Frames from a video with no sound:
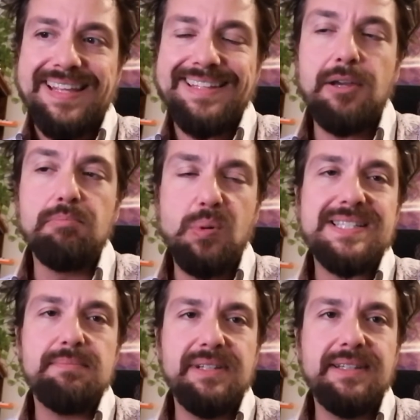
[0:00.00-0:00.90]
il y a une
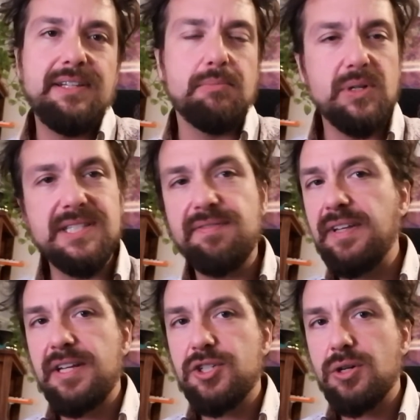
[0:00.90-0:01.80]
possibilité de
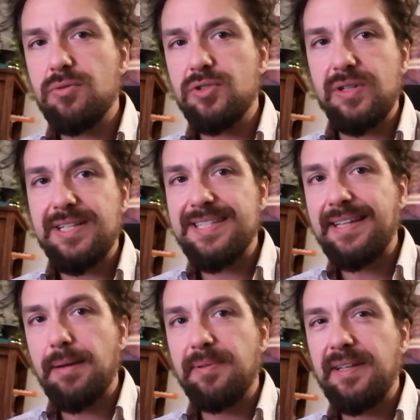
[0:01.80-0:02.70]
modifier les choses, de les
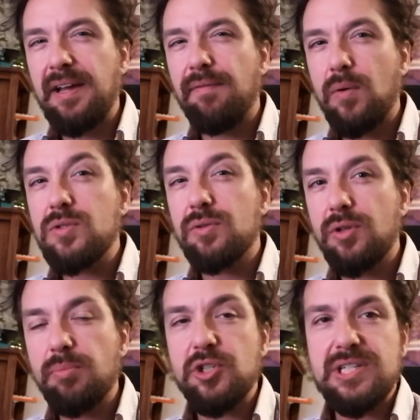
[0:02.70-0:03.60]
adapter en fonction
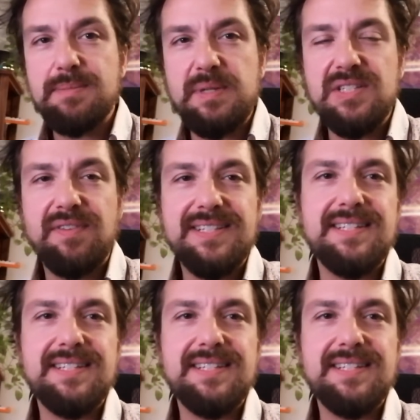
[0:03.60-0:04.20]
d'un projet spécifique.